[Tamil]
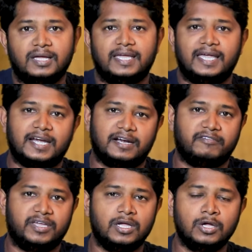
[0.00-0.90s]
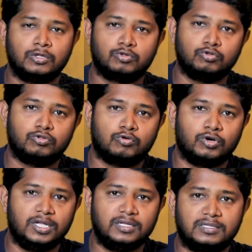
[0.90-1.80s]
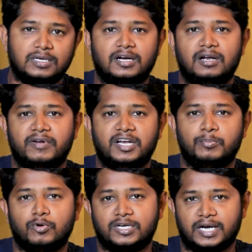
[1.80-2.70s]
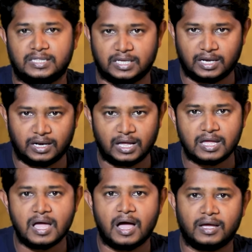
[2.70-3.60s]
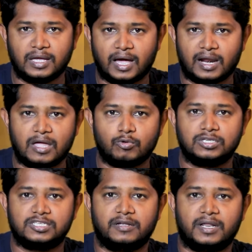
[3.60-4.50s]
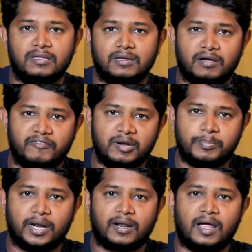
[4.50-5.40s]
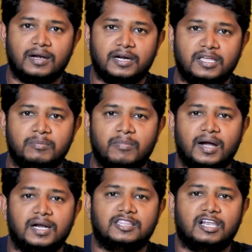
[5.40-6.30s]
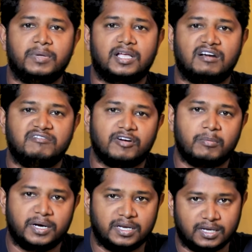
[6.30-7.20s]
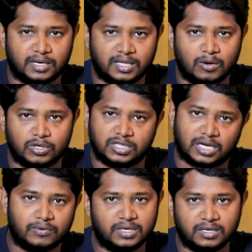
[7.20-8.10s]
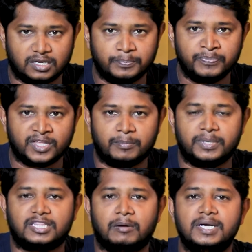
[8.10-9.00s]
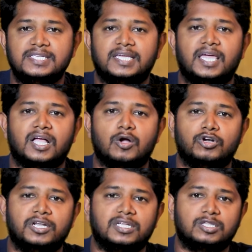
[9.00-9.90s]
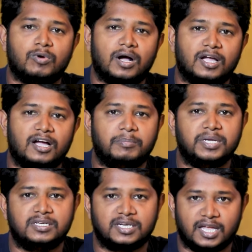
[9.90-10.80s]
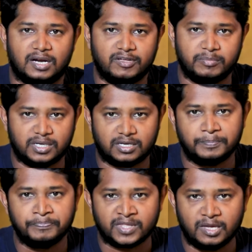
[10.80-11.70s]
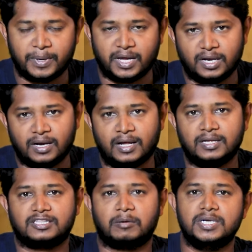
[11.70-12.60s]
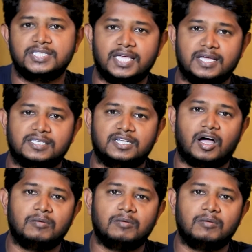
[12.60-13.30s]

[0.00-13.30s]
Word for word: தான் ஏற்கனவே தூத்துக்குடி திருநெல்வேலி போன்ற இடத்துக்கெல்லாம் யாரையாவது ஒரு சிலரை வேட்பாளராக ஆல்ரெடி மாநில தலைமை கன்ஃபார்ம் பண்ணியிருக்கிறதா ஒரு தகவல் இருக்கு அப்போ தமிழிசை எங்கே கொண்டு நிறுத்துவாங்க அப்படின்ற கேள்வியும் இருக்கு இப்போ என்னன்னா தமிழிசைக்கு சில